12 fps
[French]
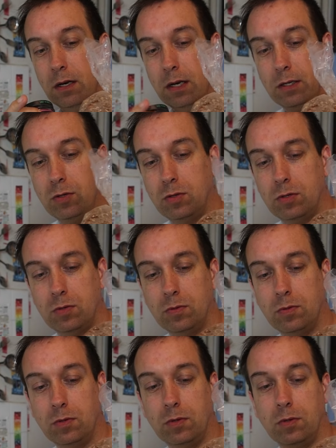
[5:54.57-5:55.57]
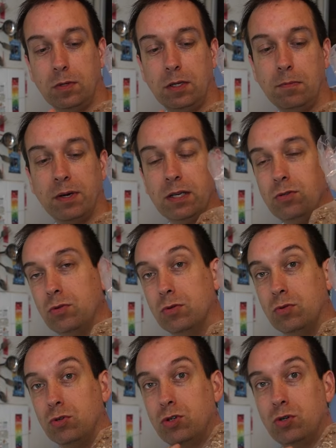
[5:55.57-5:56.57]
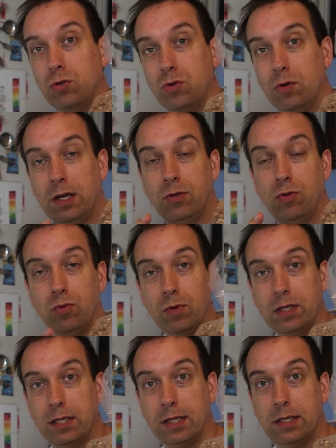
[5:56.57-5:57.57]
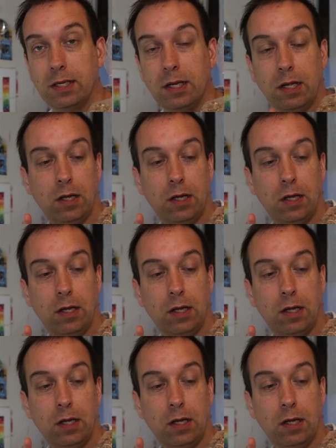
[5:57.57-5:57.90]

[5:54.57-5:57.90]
Là, ce sont des brisures de chocolat, de noisettes.